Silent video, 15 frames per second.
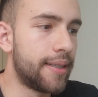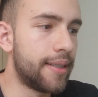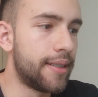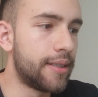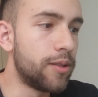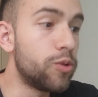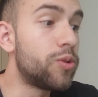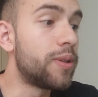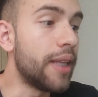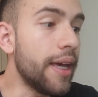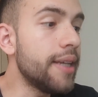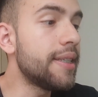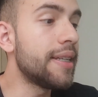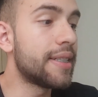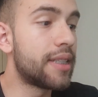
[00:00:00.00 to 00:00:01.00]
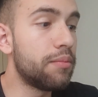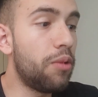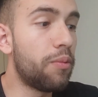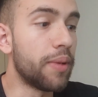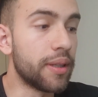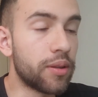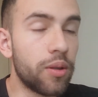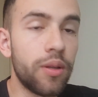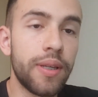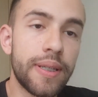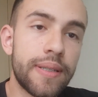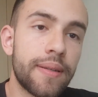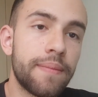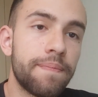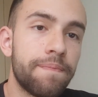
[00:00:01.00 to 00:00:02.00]
Si ustedes en este momento
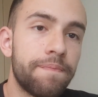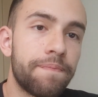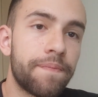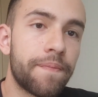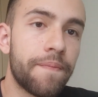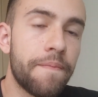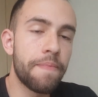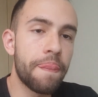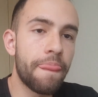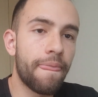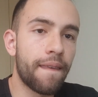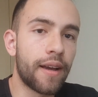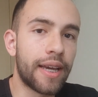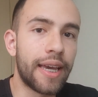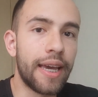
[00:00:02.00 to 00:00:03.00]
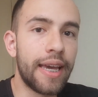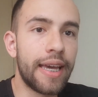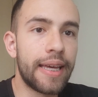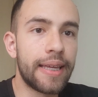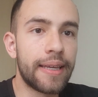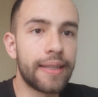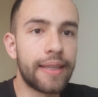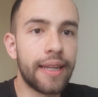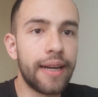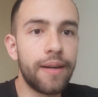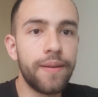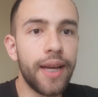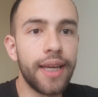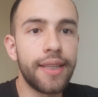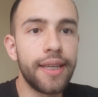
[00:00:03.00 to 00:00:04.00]
dicen que tener
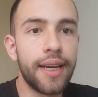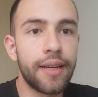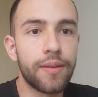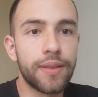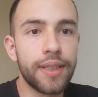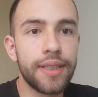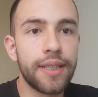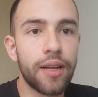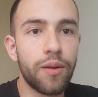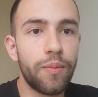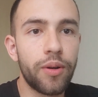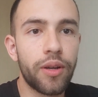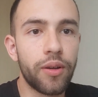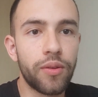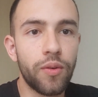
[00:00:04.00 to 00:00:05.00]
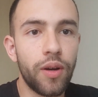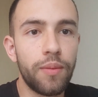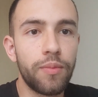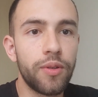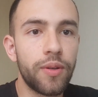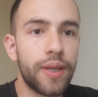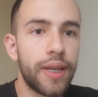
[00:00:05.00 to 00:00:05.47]
una ética no es necesario porque todo el mundo